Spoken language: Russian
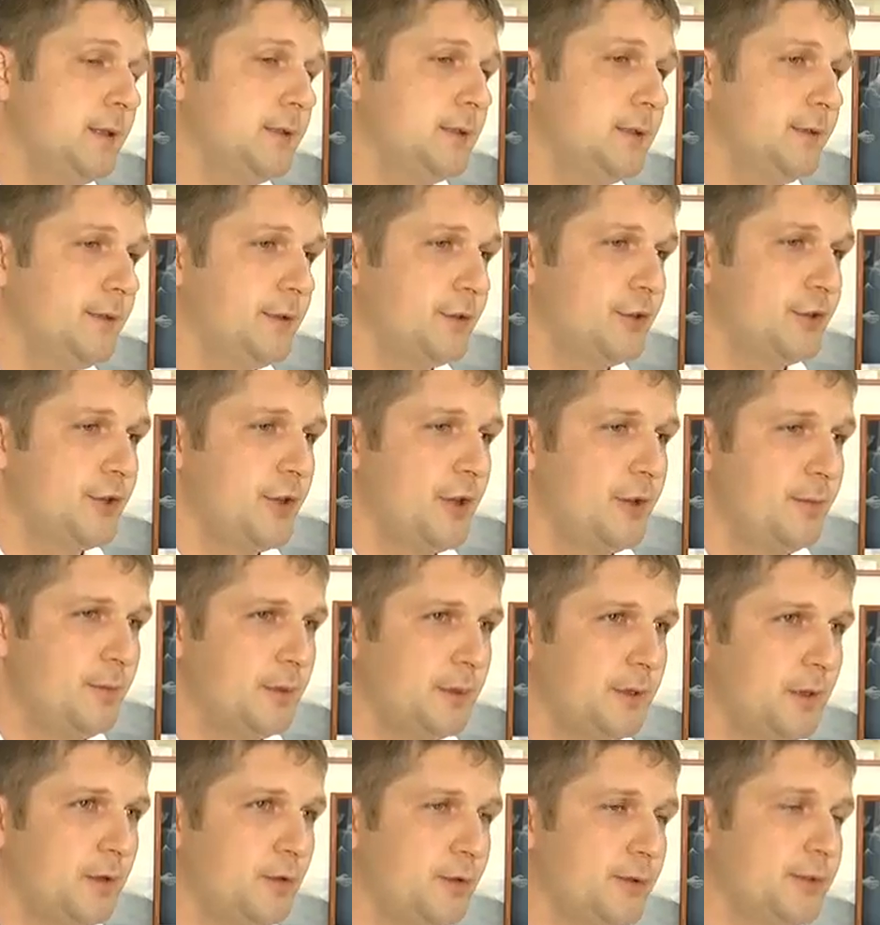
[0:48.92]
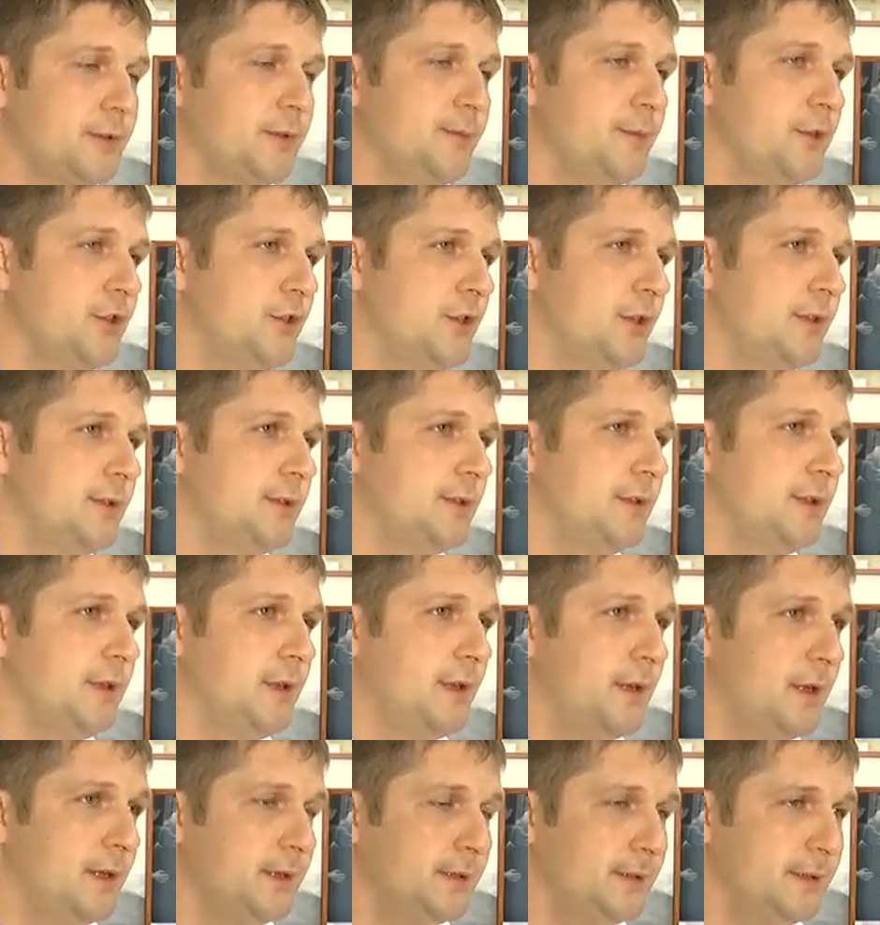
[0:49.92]
завершаем мы такой замечательной
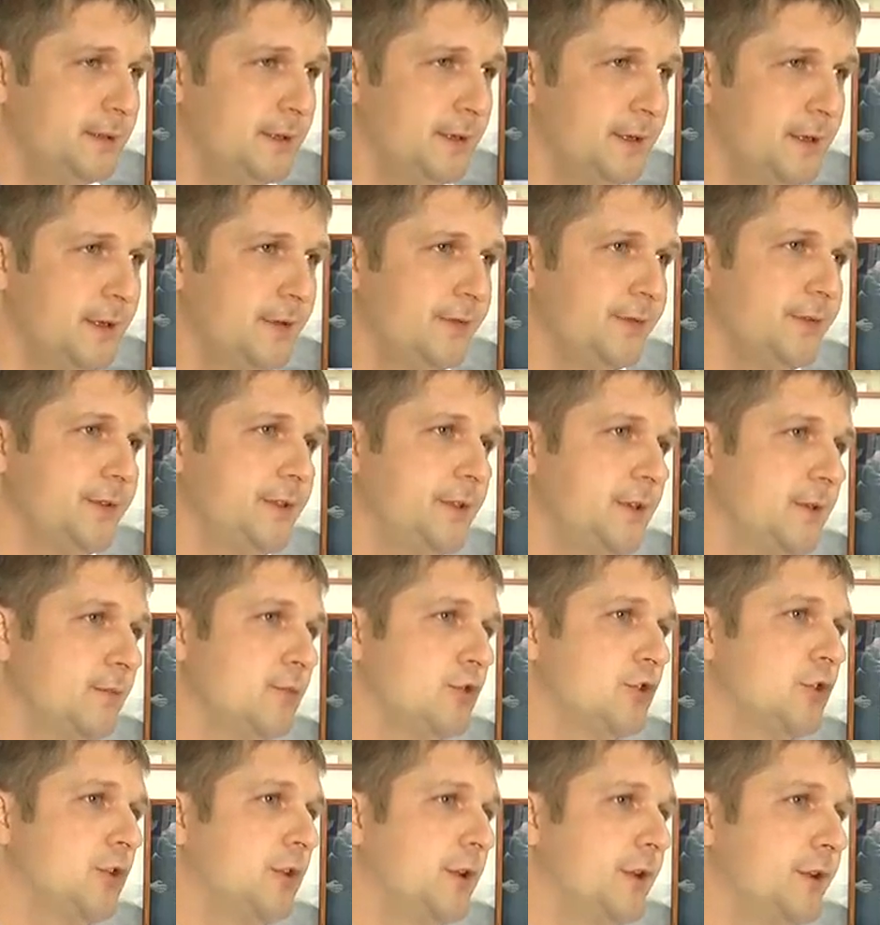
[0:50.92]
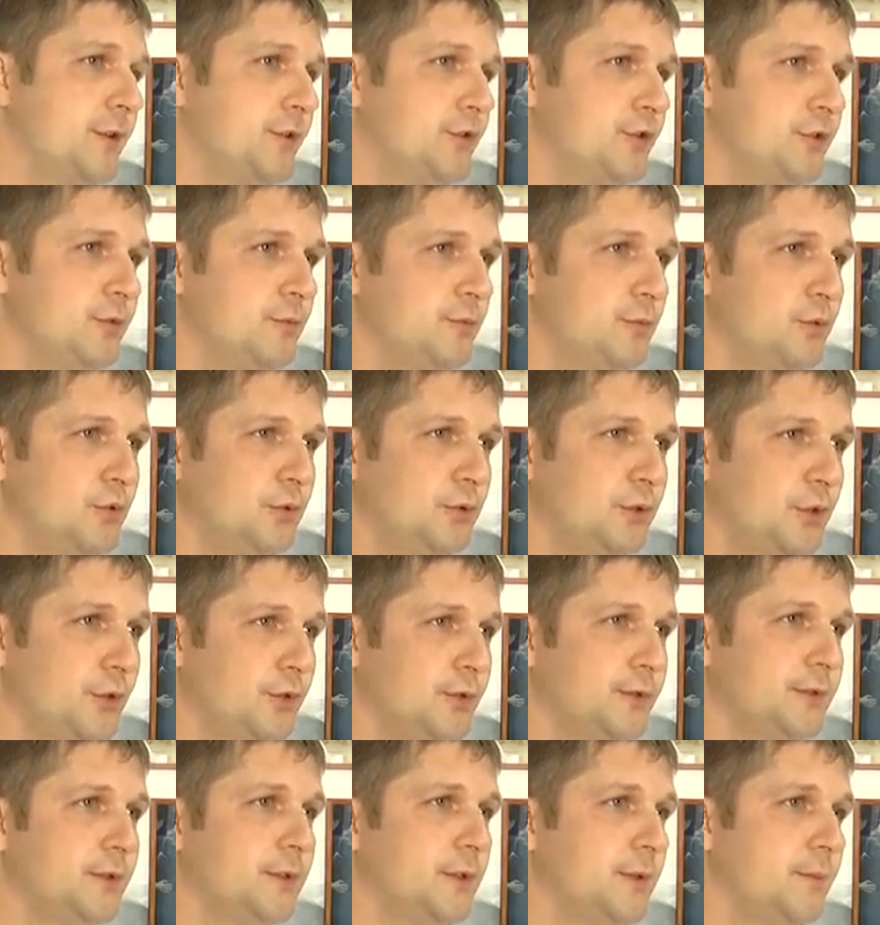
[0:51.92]
акцией. Всем желающим будут
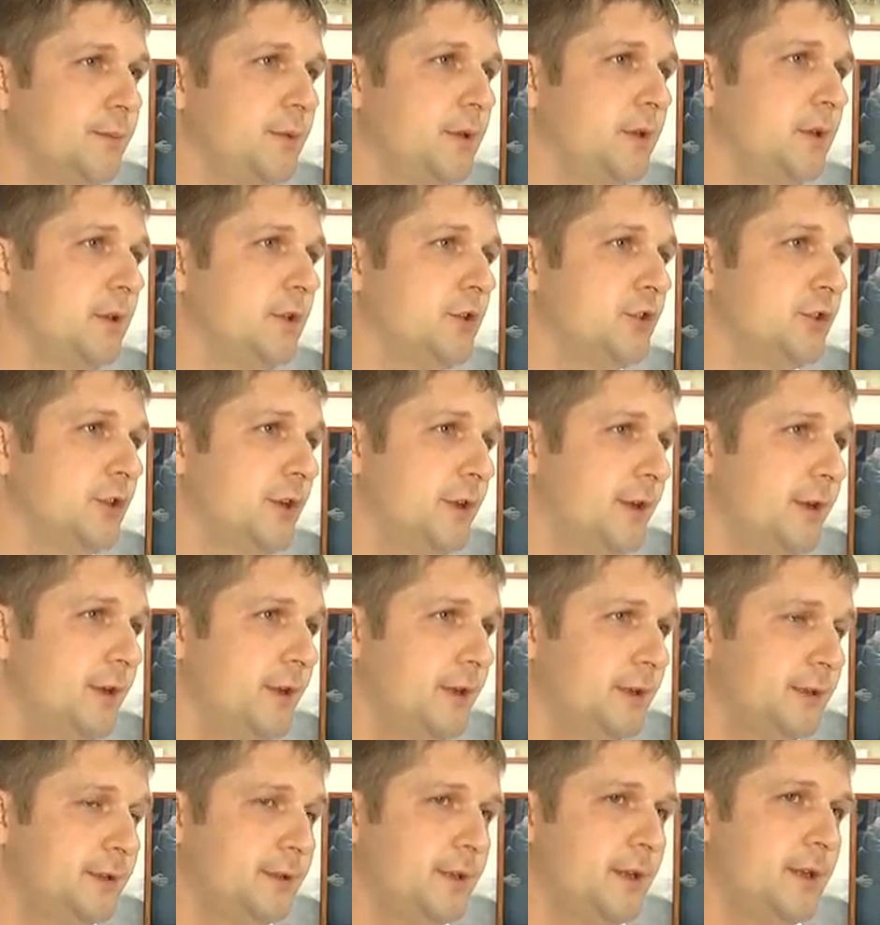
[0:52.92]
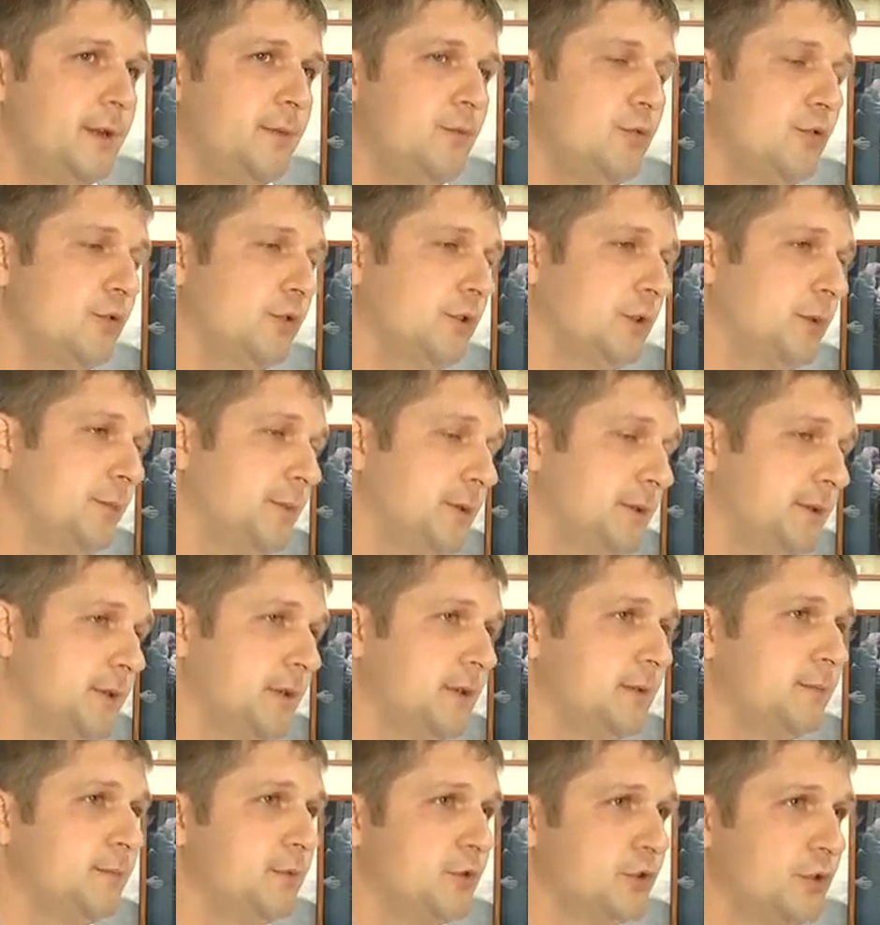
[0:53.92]
розданы белые шары, где они могут
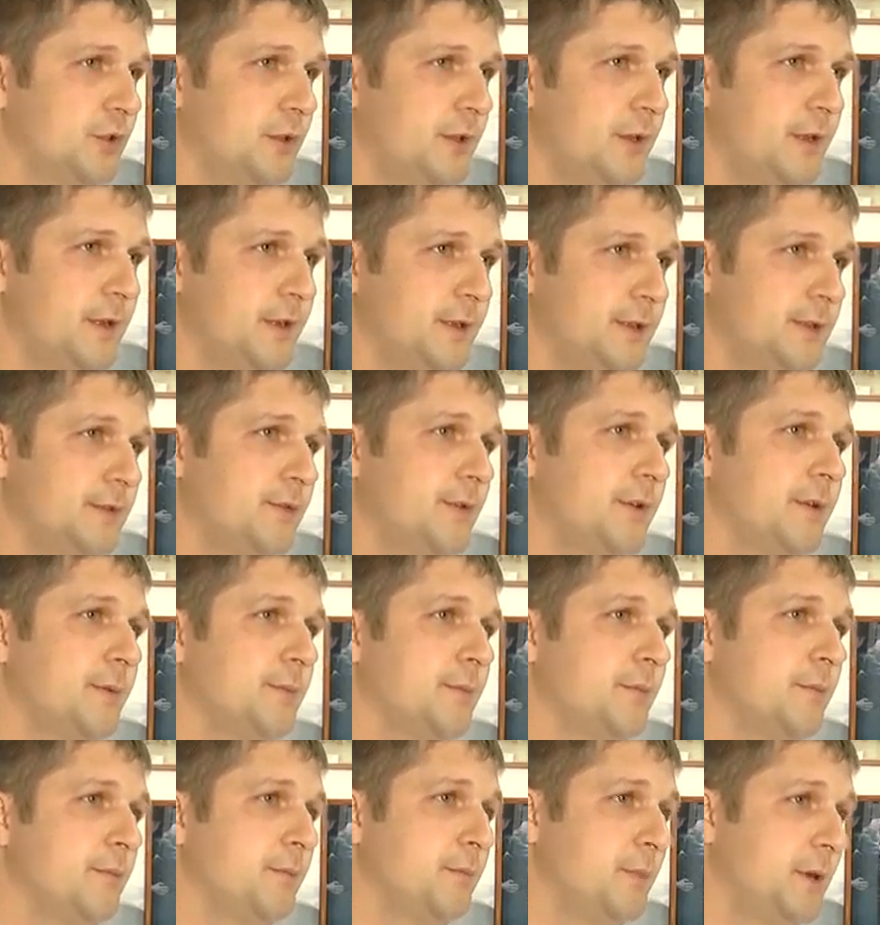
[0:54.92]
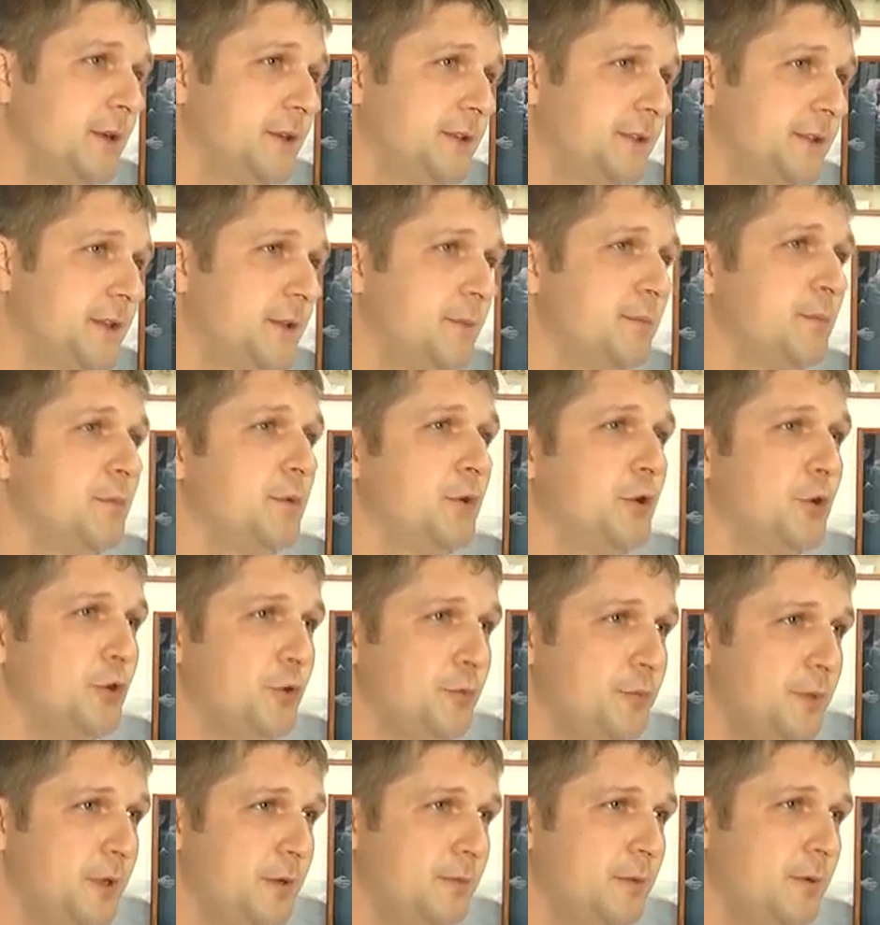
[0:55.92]
написать пожелания своим близким,
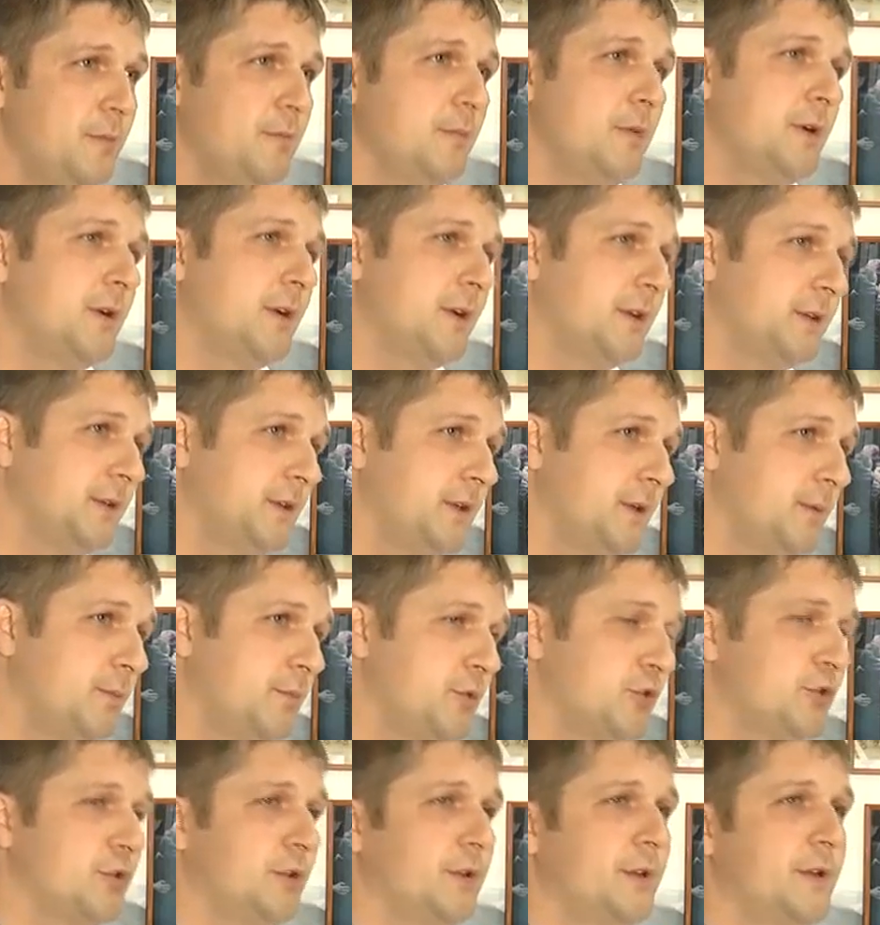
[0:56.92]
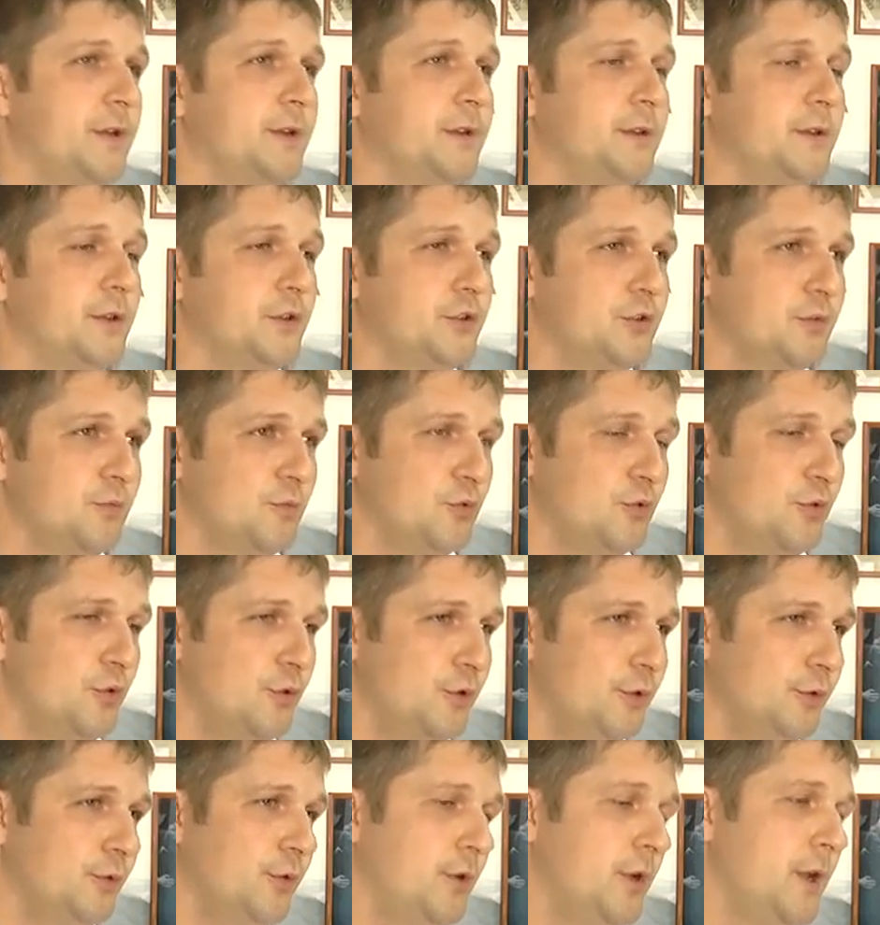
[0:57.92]
любимым, родным, пожелания нашему
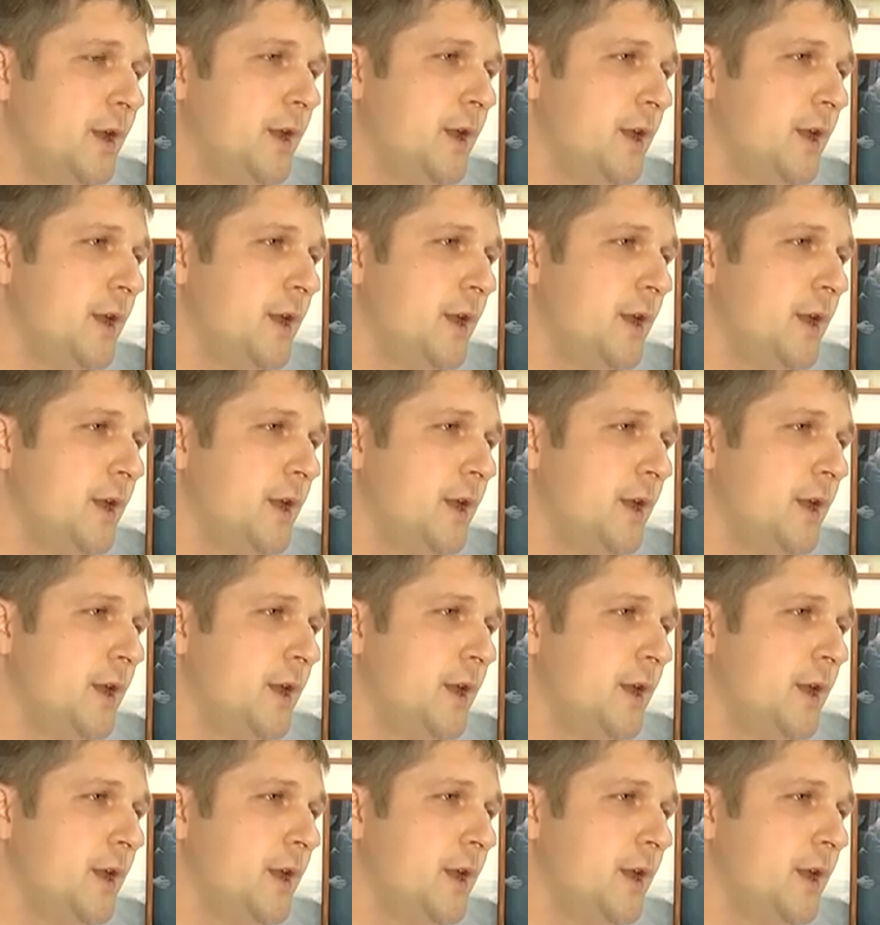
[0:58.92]
городу.